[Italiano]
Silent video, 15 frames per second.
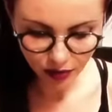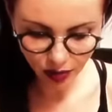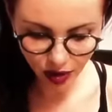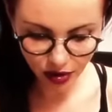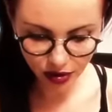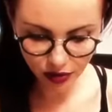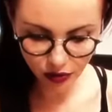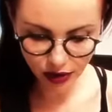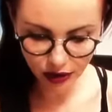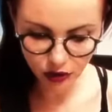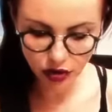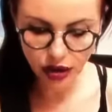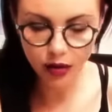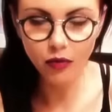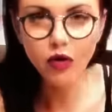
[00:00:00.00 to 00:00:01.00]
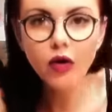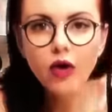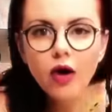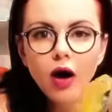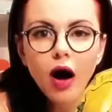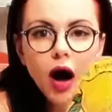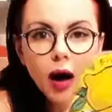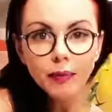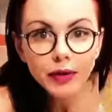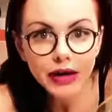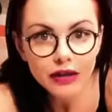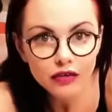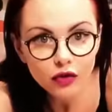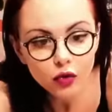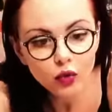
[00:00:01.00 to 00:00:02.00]
poi lo raccogliamo ho
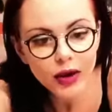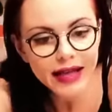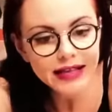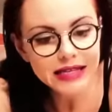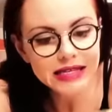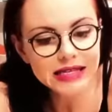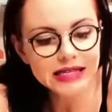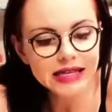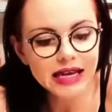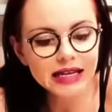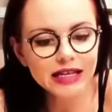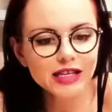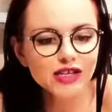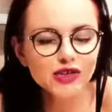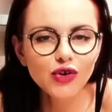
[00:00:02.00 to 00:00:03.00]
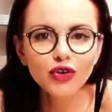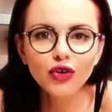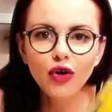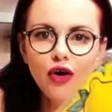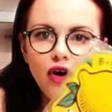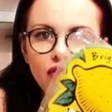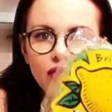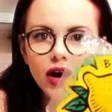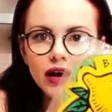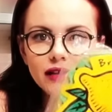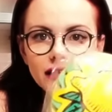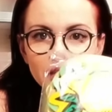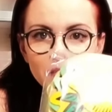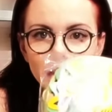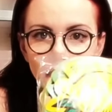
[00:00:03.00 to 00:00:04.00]
preso queste che sono oh
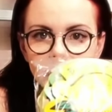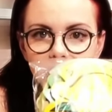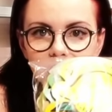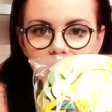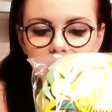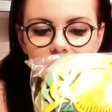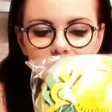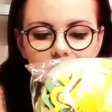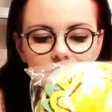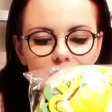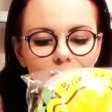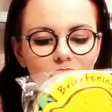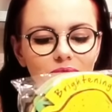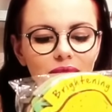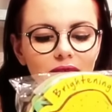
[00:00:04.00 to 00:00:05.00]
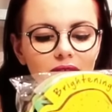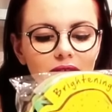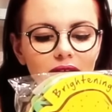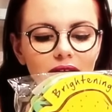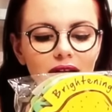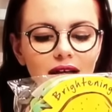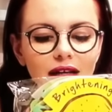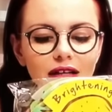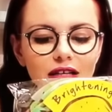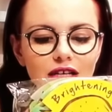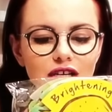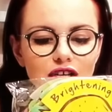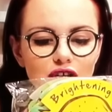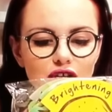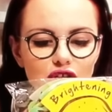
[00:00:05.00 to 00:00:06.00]
guardate che belle
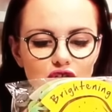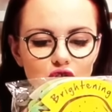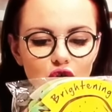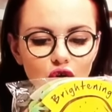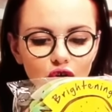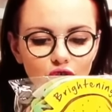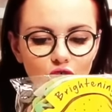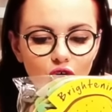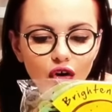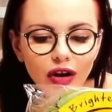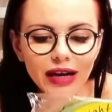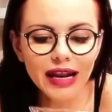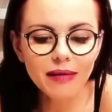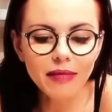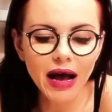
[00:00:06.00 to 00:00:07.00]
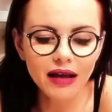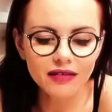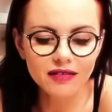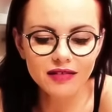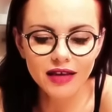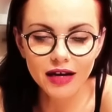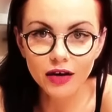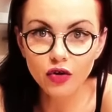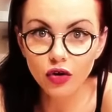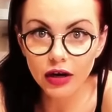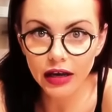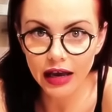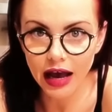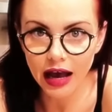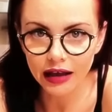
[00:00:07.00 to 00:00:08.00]
sono le maschere
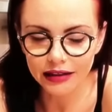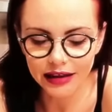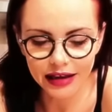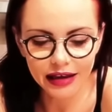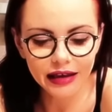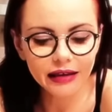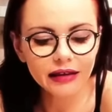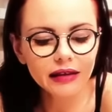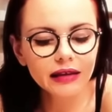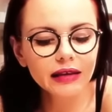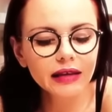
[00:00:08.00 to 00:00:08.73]
coreane